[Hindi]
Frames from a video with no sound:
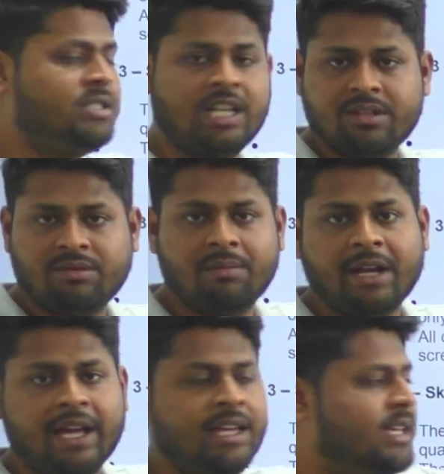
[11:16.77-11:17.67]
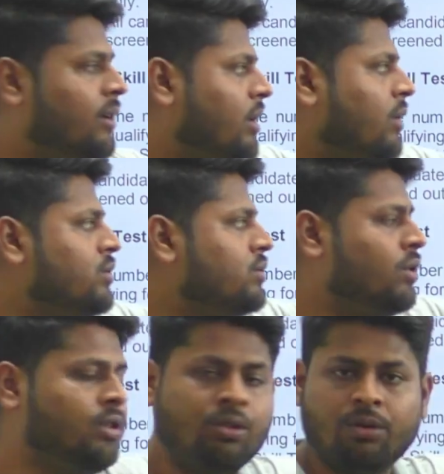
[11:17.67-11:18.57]
स्टेज वन में हाई किया होगा
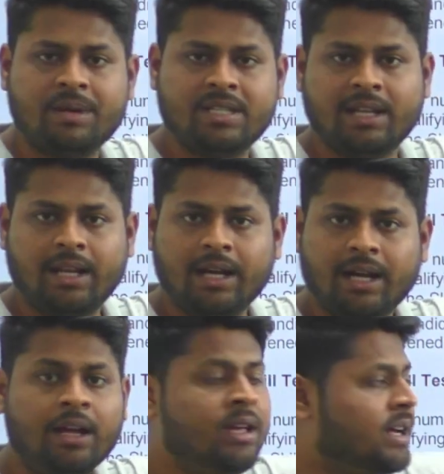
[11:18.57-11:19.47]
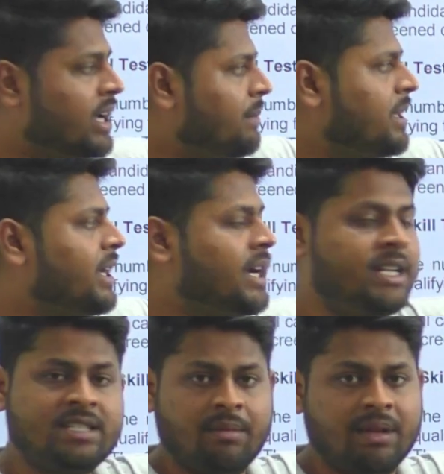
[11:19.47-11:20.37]
उसको इन दोनों में से ले लेगा कब की
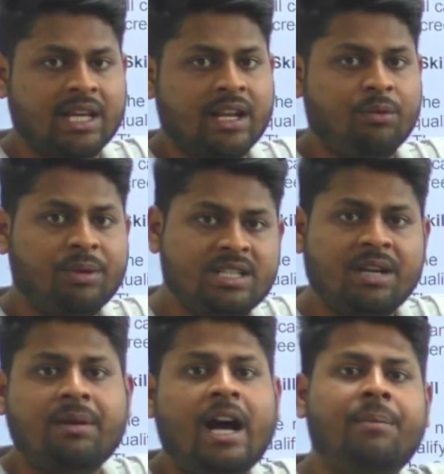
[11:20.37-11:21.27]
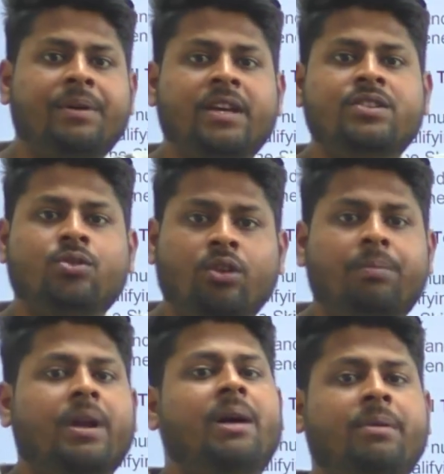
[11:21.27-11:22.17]
कंडीशन बता रहा हूं मैं जब आपके स्कोर
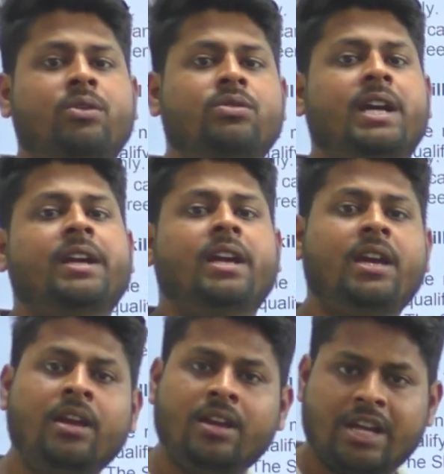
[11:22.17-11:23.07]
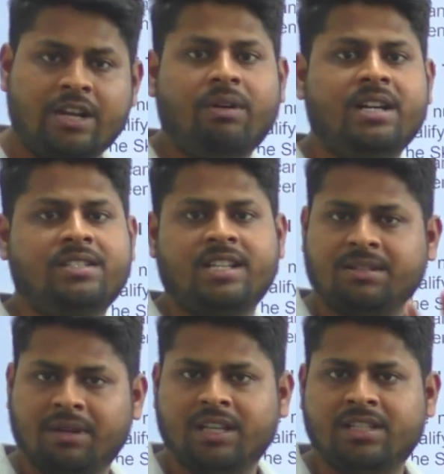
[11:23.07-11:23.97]
बराबर हो जाएंगे एडवांस
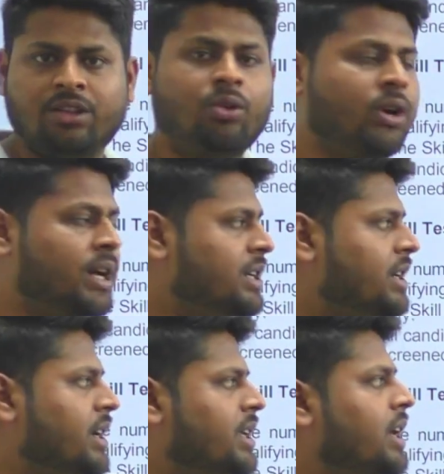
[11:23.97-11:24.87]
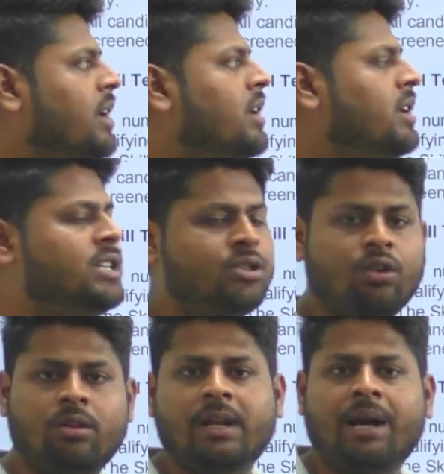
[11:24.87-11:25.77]
टेस्ट में किसी दो कैंडिडेट के
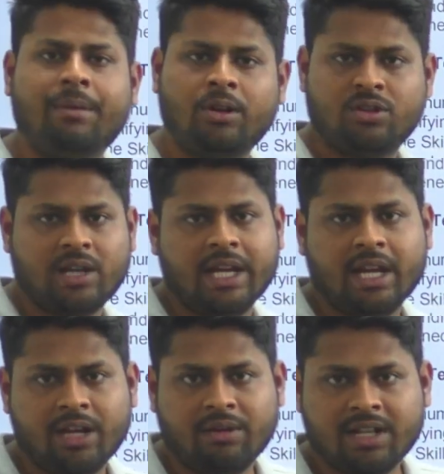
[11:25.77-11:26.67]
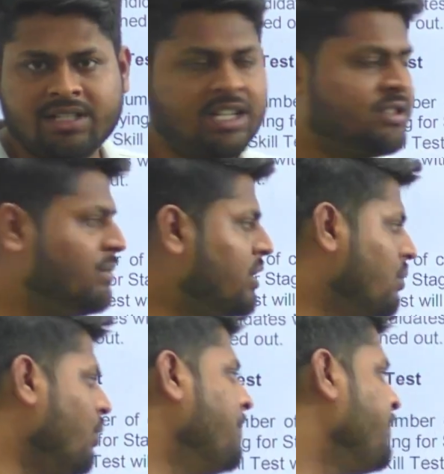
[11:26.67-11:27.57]
स्कोर बराबर हो जाएंगे एडवांस टेस्ट में
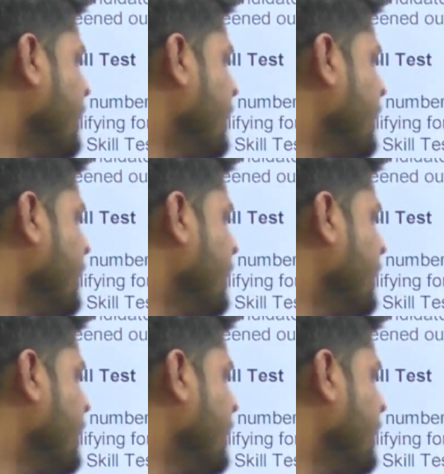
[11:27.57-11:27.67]
तो